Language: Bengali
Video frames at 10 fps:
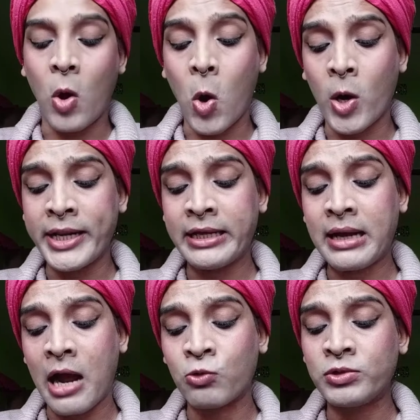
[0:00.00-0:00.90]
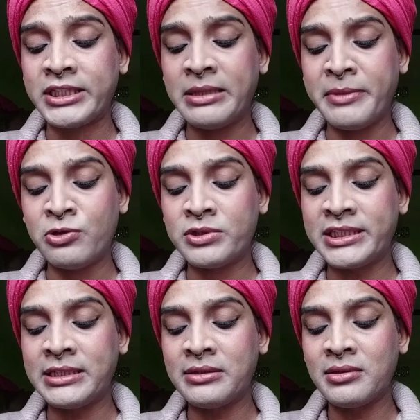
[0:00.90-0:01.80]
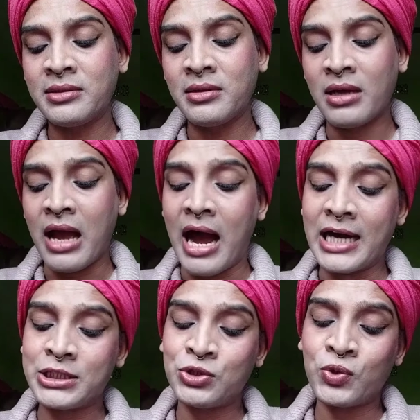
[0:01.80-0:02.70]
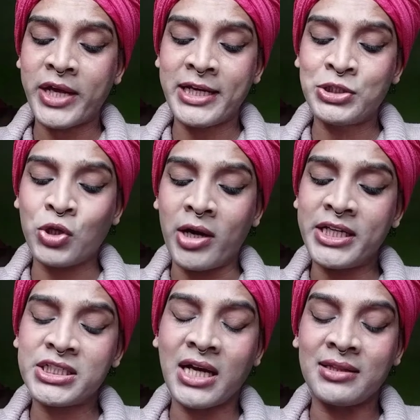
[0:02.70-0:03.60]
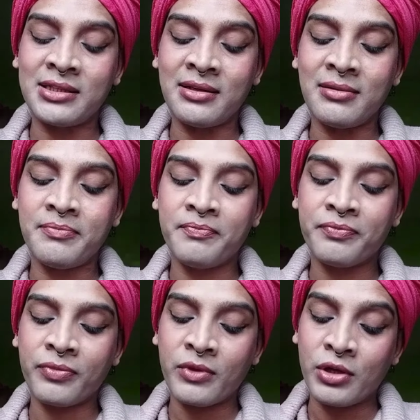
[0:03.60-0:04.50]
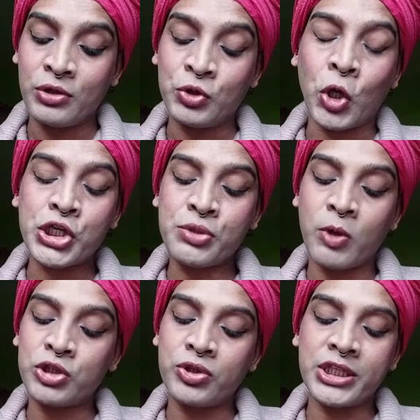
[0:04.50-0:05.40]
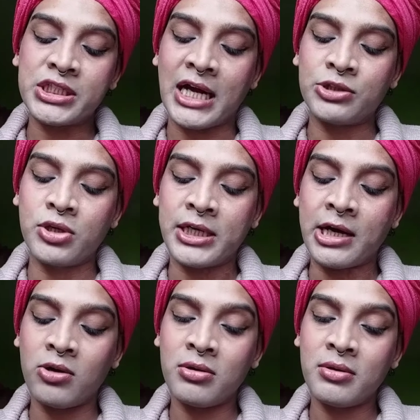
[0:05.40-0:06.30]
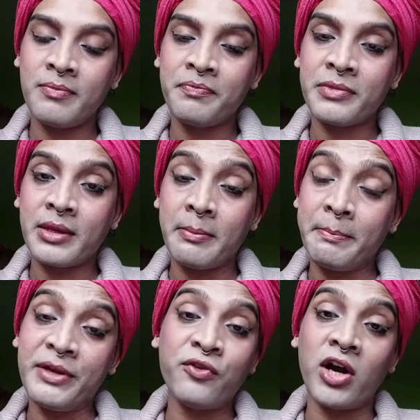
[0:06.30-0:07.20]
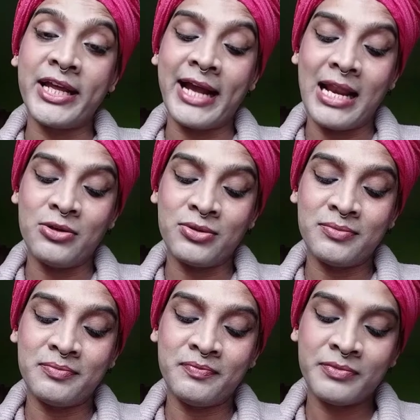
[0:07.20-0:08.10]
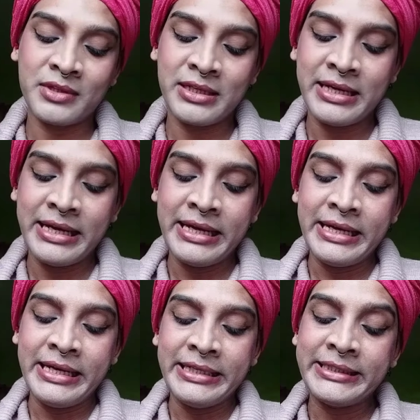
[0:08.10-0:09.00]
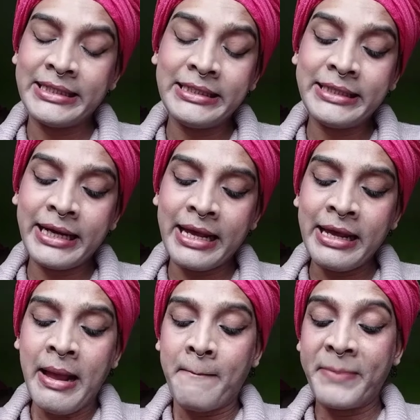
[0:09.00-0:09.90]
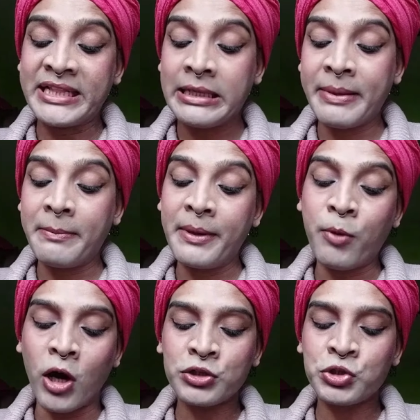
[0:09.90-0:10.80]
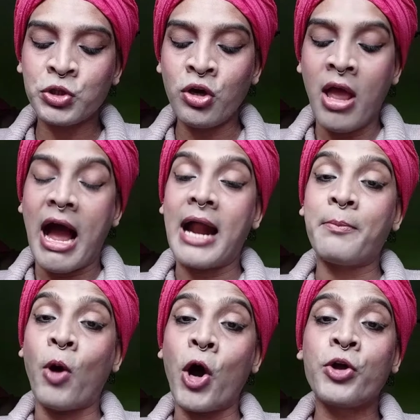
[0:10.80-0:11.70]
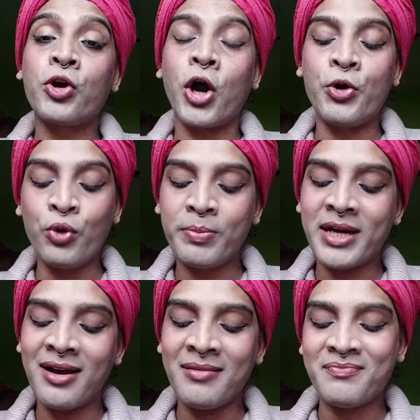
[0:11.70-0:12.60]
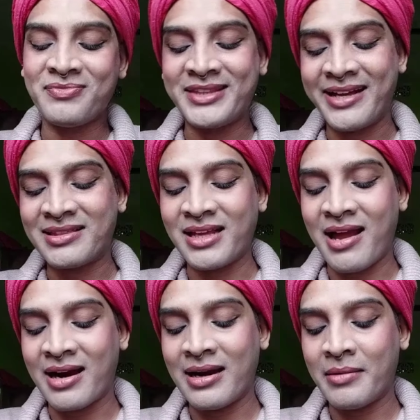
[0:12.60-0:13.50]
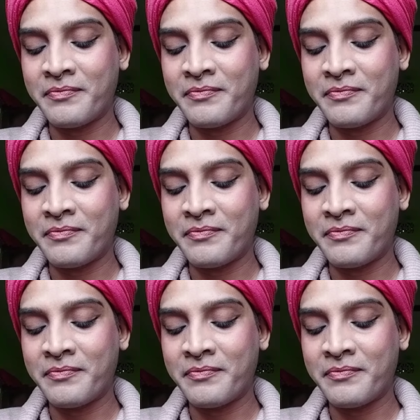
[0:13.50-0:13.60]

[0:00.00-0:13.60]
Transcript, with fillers: অনেক কাকুতি মিনুতি আর চোখের জলের সাথে দশ বছরের সাধনাটাও বিফলে গেল সেদিন থেকেই পৃথিবীর বিভৎস আর ভয়ঙ্কর রূপটা দেখতে লাগলাম